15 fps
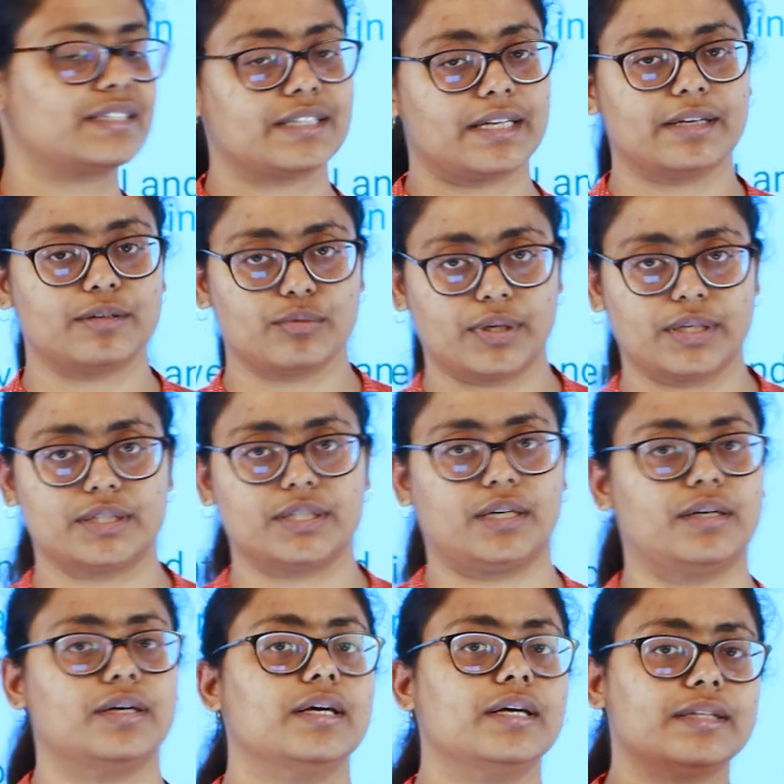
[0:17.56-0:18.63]
বেসড
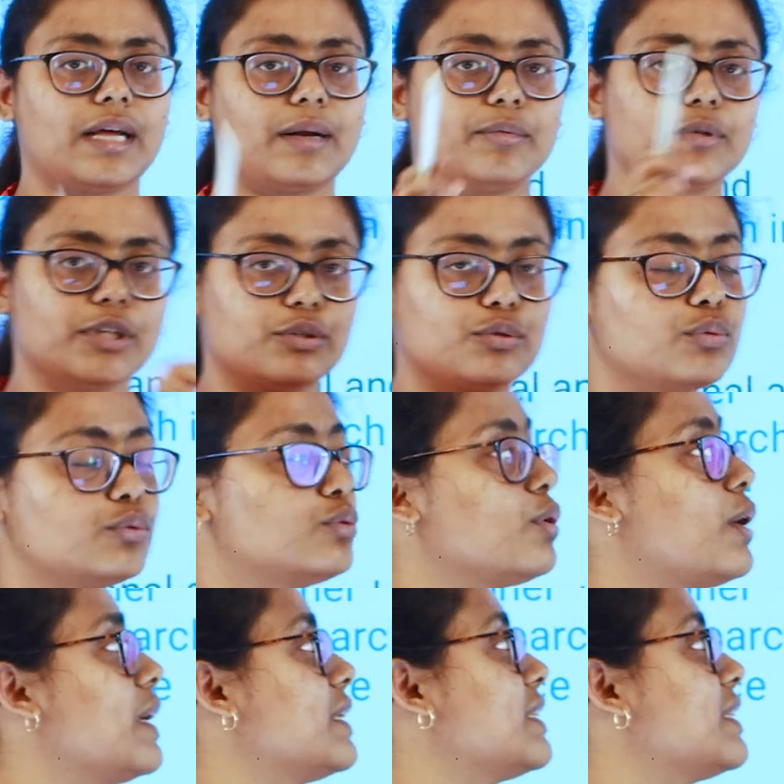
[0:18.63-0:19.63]
এডুকেশন তার মধ্যে দুটো